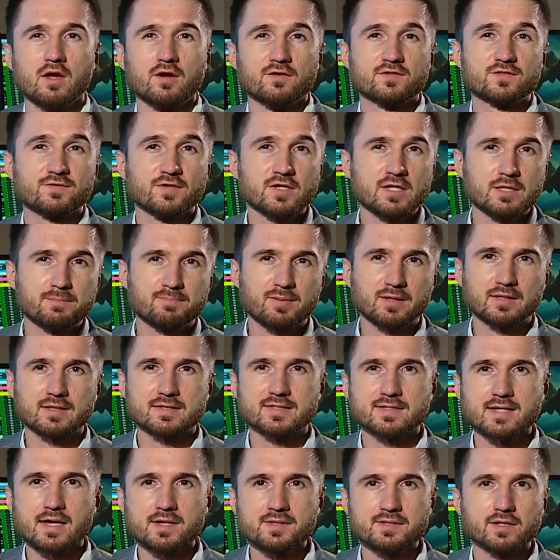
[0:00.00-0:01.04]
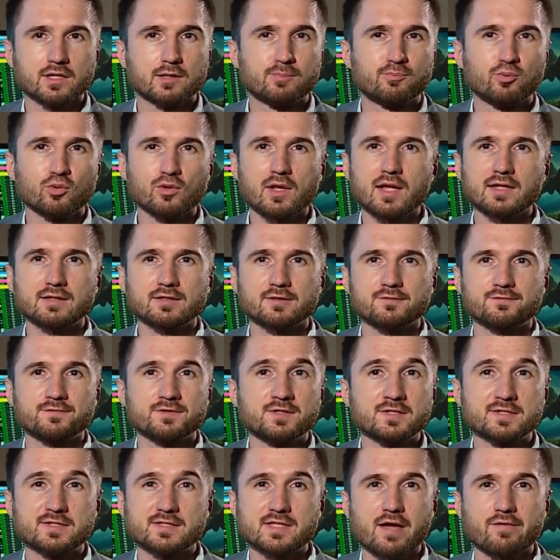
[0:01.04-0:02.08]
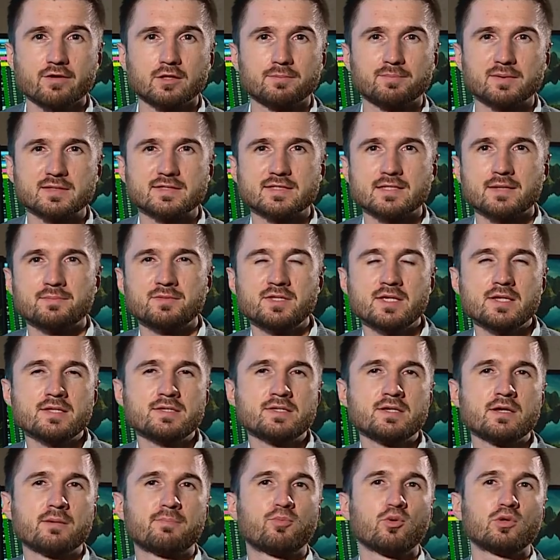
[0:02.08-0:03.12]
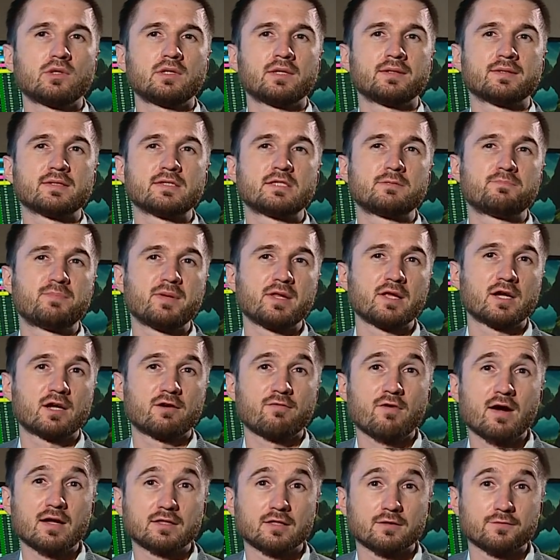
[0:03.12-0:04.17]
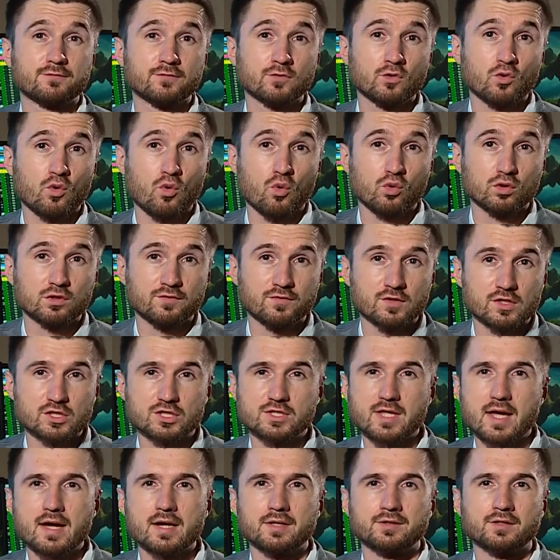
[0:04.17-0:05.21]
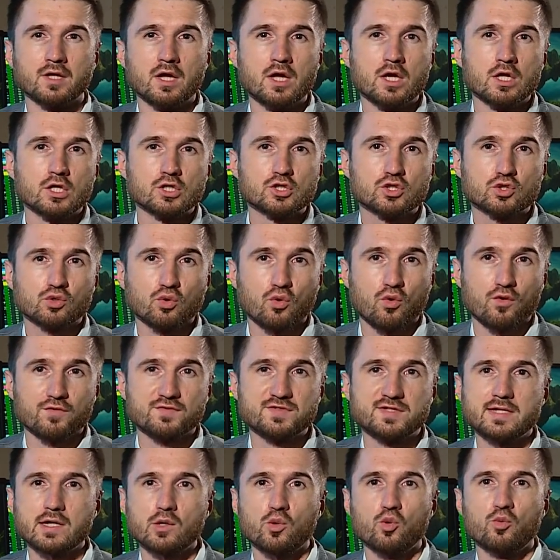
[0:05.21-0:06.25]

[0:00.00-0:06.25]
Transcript: В своих показаниях Пулатов не ставит под сомнение подлинность перехватов, но утверждает, что все